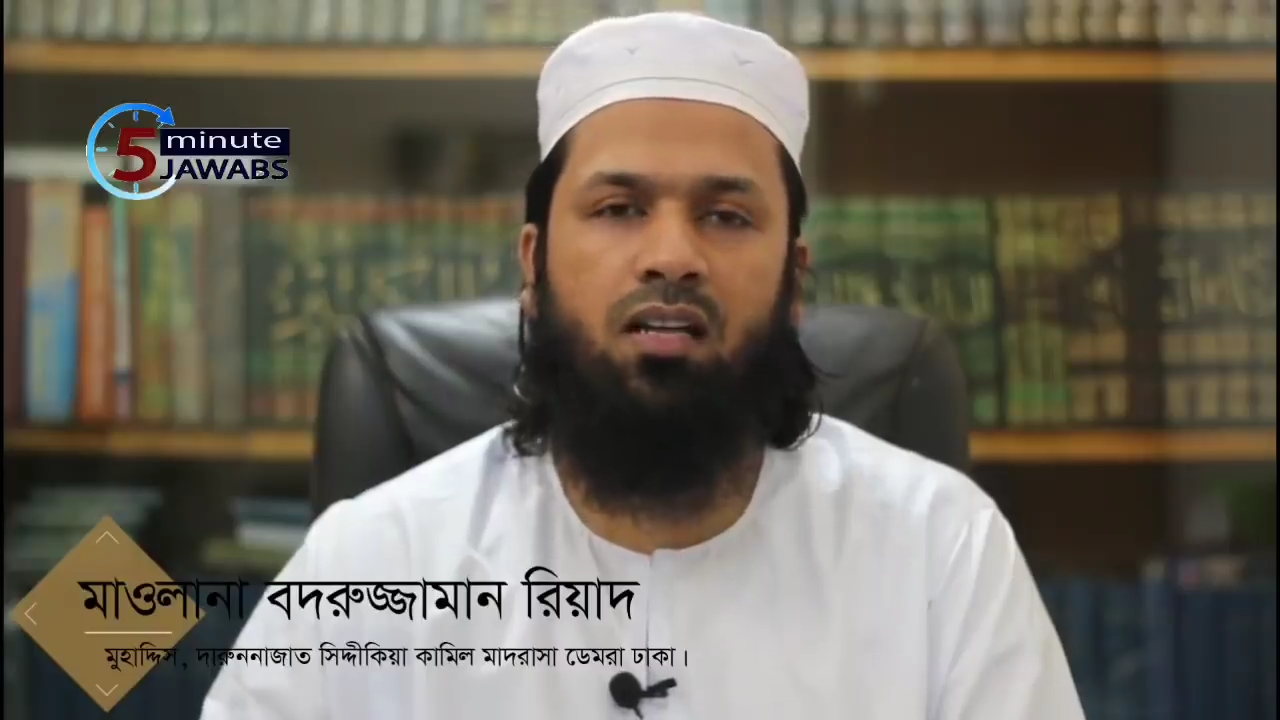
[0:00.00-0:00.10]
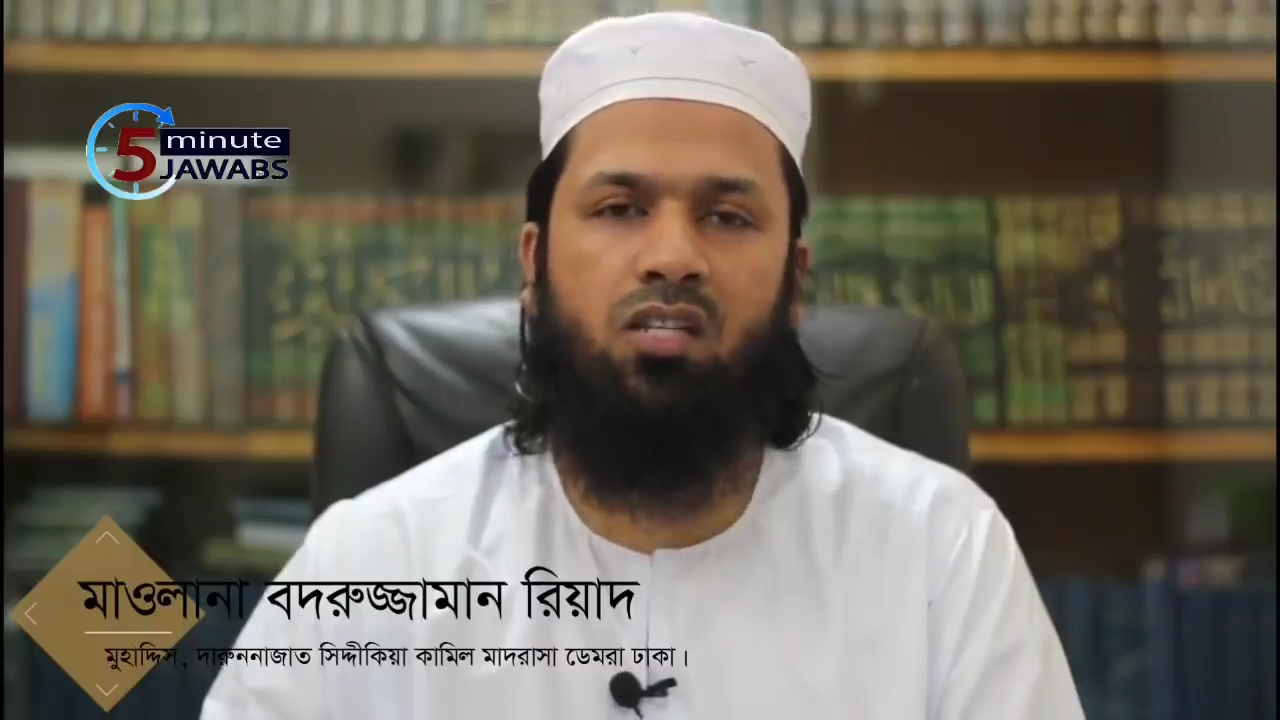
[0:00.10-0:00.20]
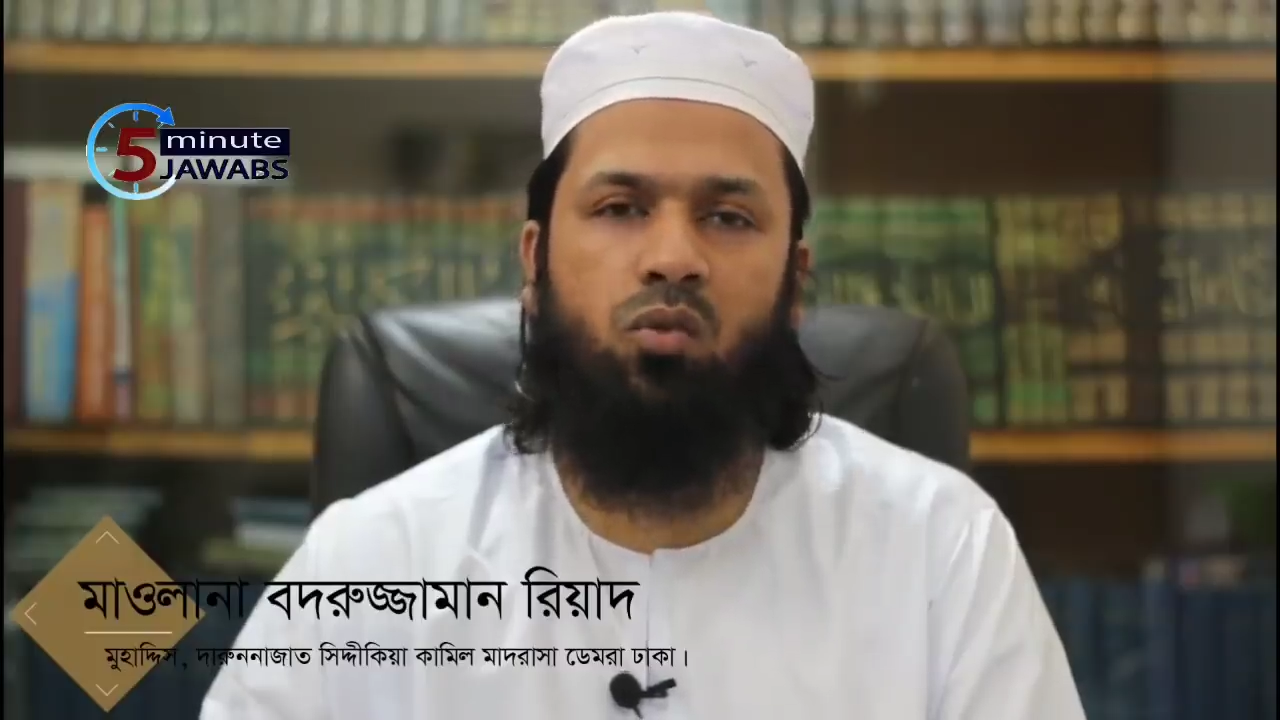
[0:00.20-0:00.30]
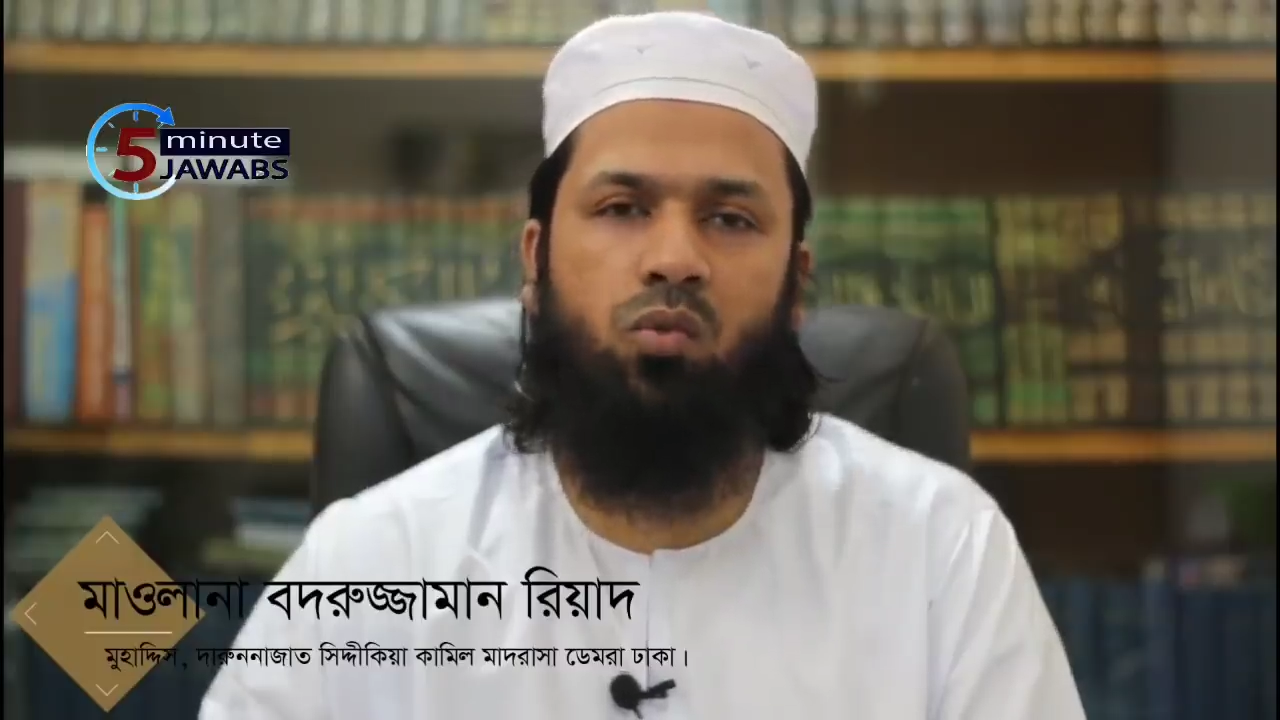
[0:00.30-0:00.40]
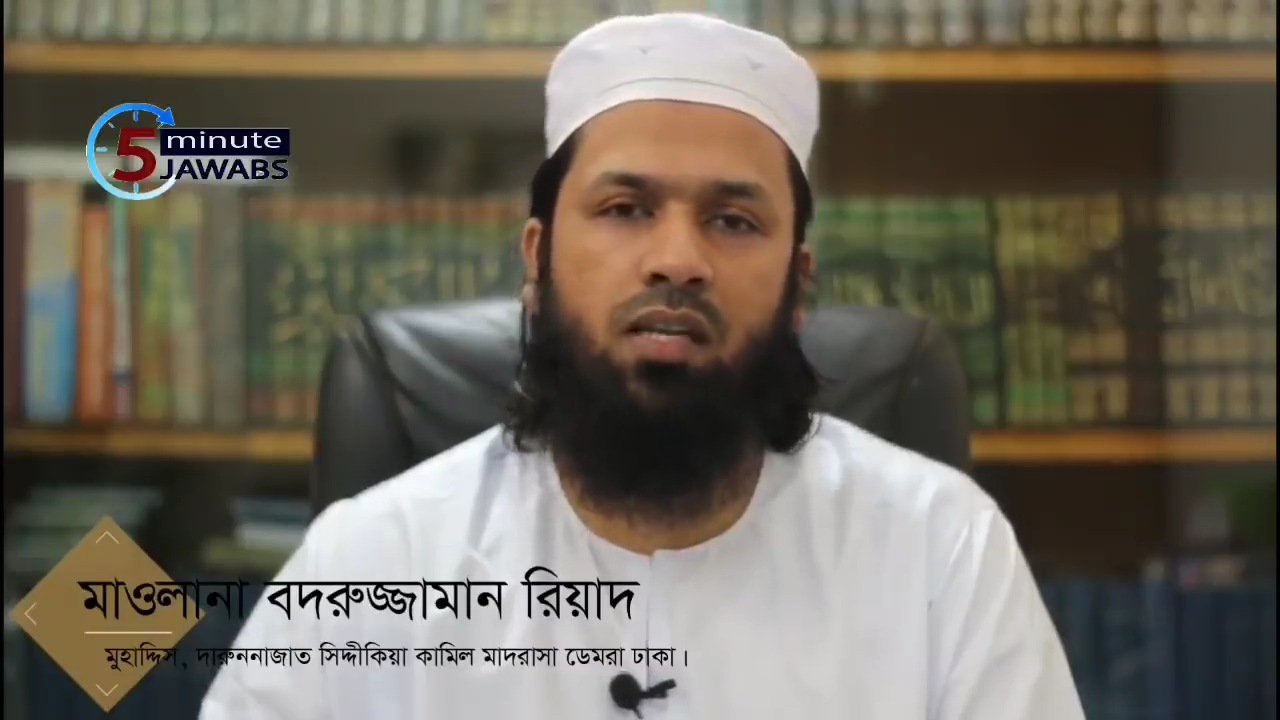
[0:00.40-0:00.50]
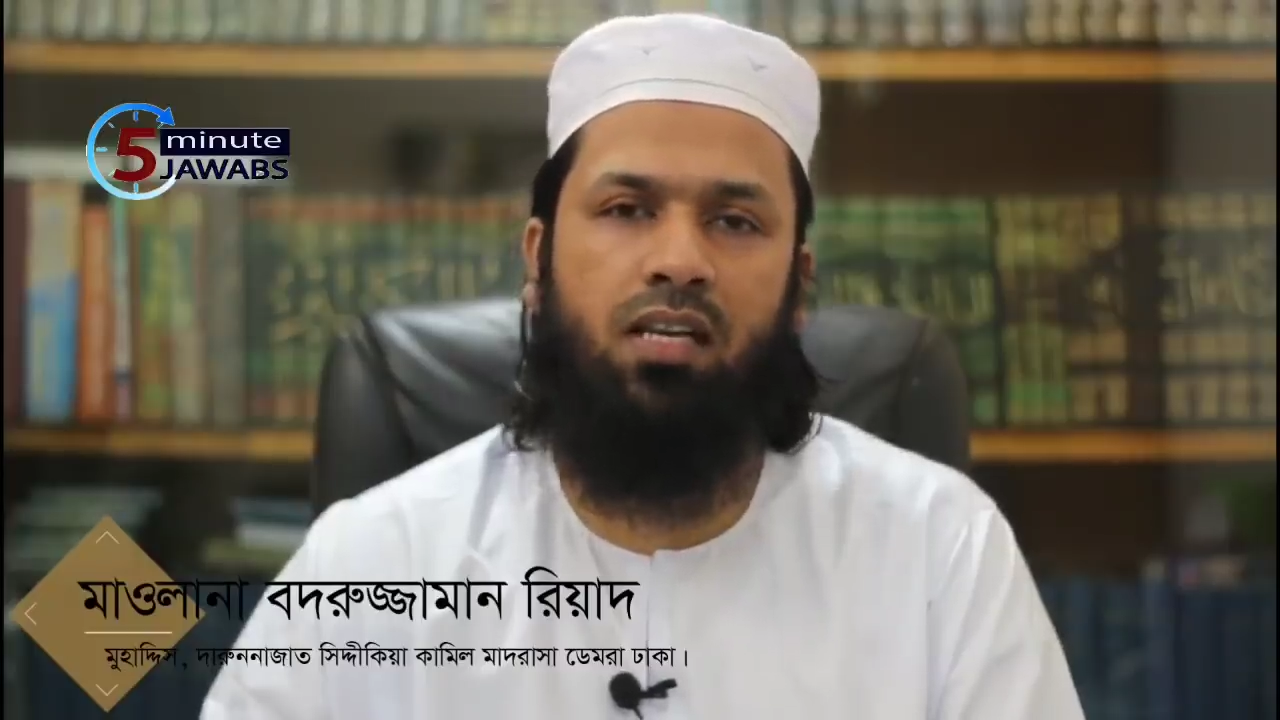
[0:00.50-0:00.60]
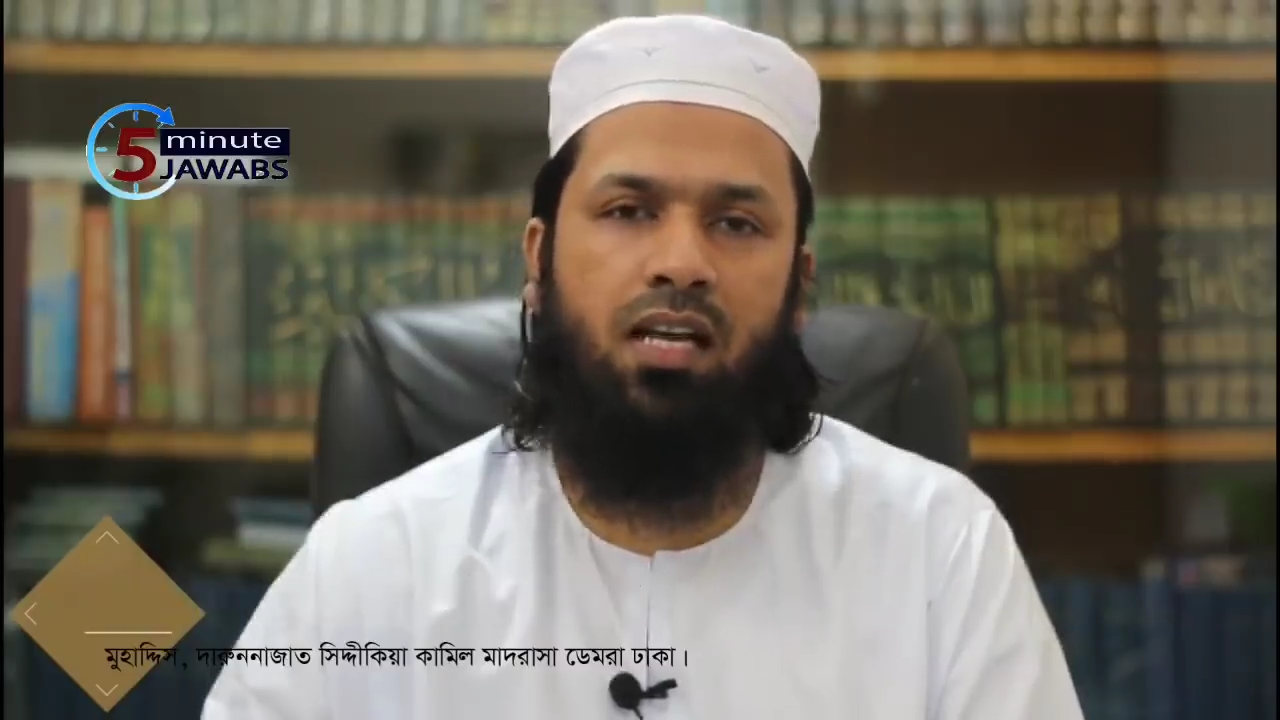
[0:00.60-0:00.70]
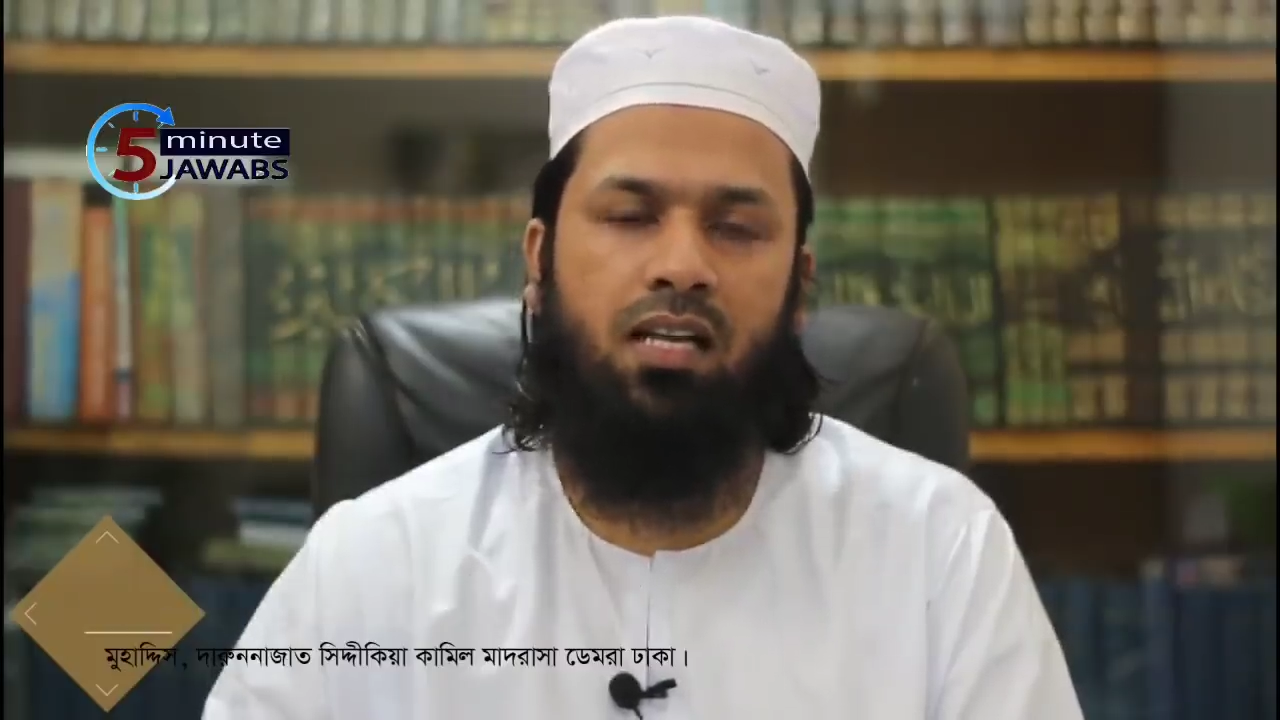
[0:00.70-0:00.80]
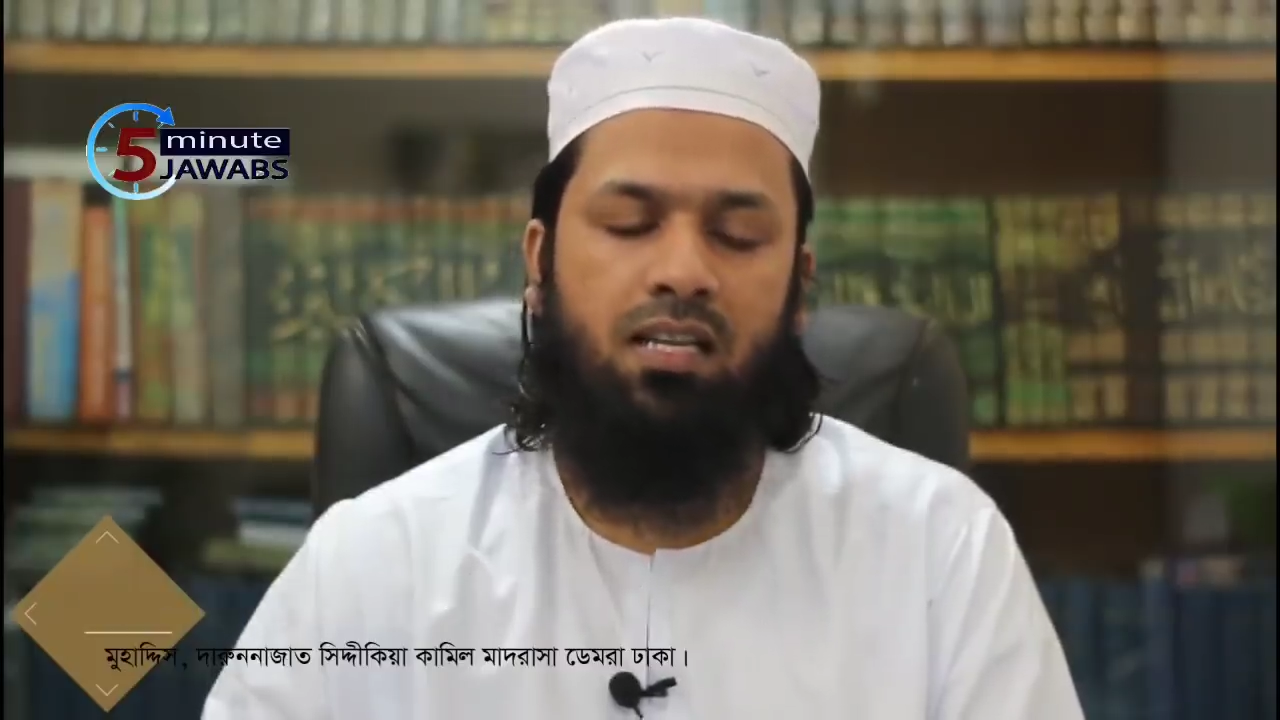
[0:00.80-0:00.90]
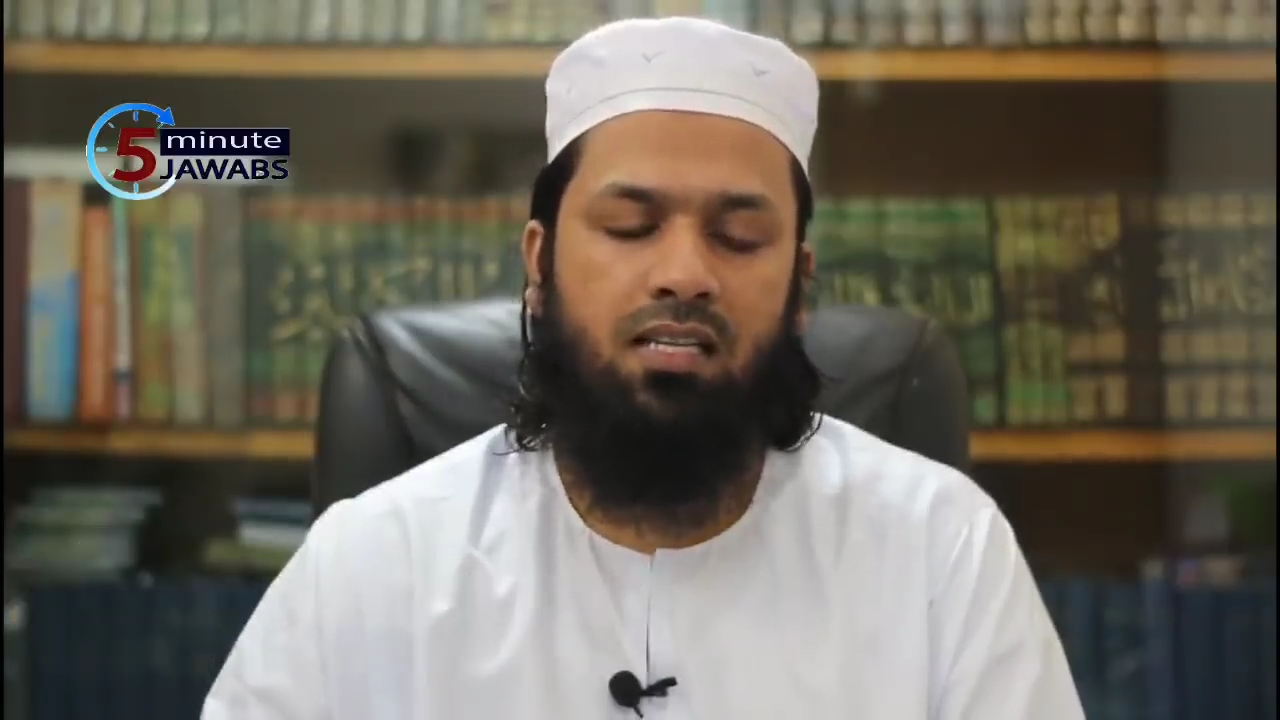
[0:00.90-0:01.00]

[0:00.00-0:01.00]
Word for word: নাজরু ইলা